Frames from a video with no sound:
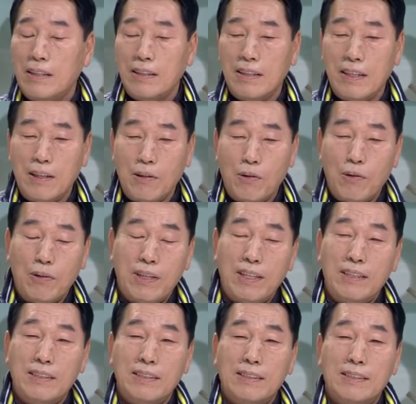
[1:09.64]
예,
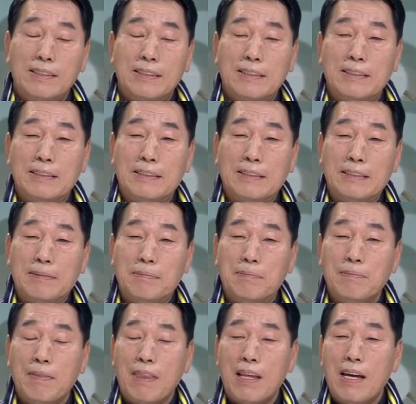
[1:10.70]
올해는
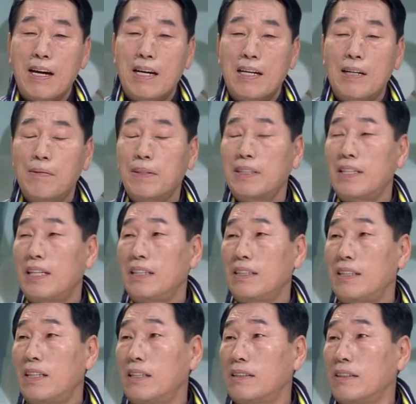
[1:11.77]

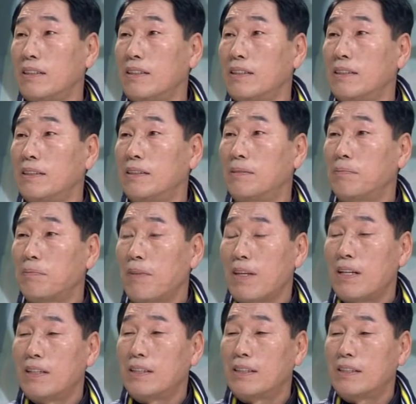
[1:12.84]
어버이날이 돼서 네.
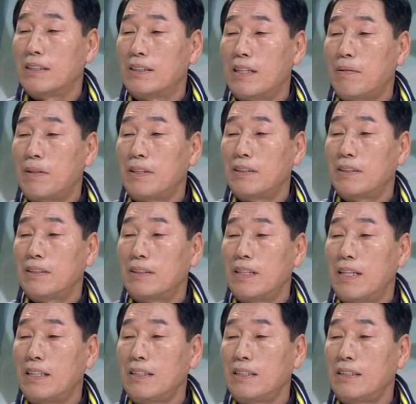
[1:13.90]
그 남아
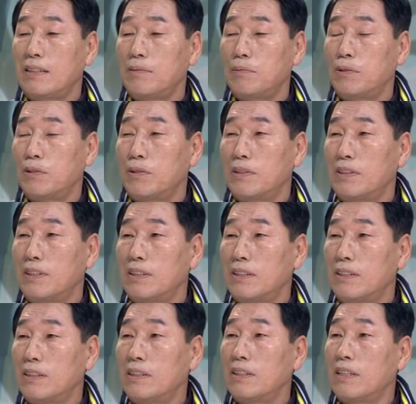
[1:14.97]
나이 드신 분
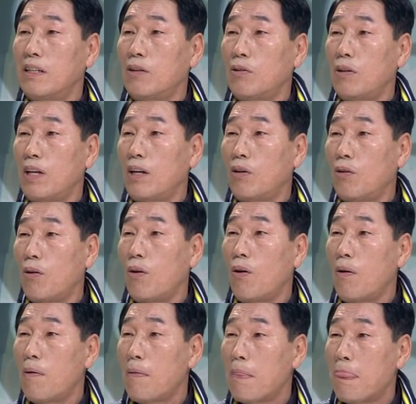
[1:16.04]
드시라고
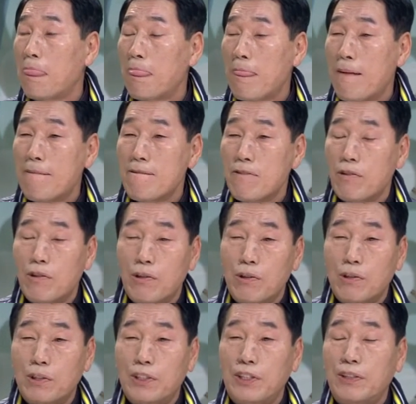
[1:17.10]
했고 예.
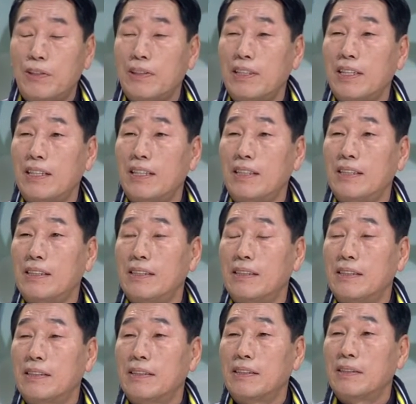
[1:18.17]
또 10월
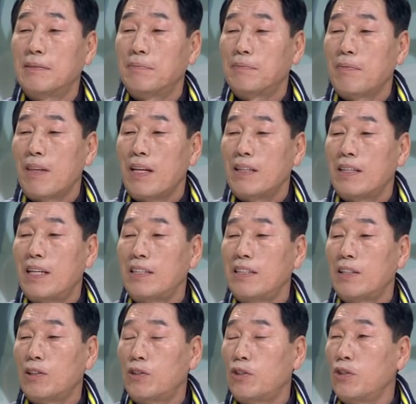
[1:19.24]
달에는
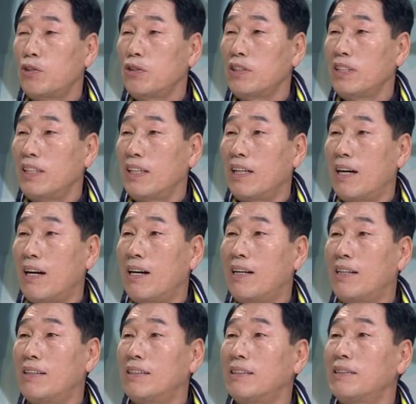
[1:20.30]
날씨가 추워지니까
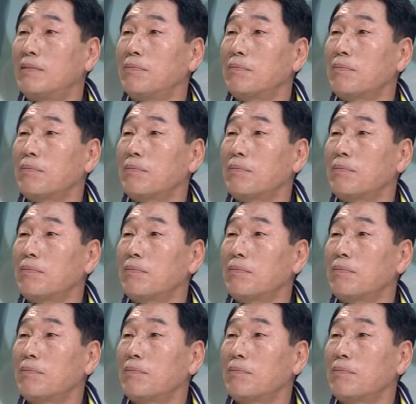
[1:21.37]
예.